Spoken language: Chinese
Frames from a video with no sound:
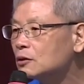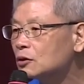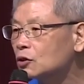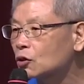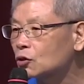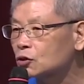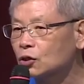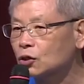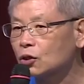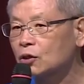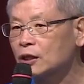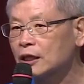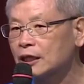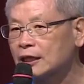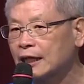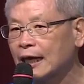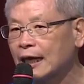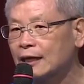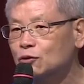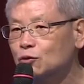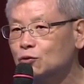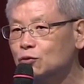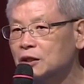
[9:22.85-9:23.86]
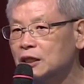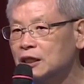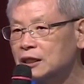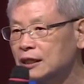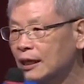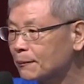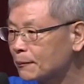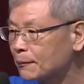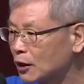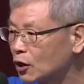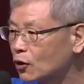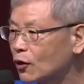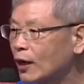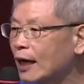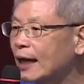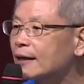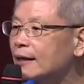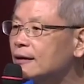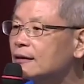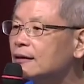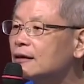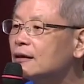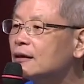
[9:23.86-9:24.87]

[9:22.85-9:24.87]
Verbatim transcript: 有时候你他处体腔没有按，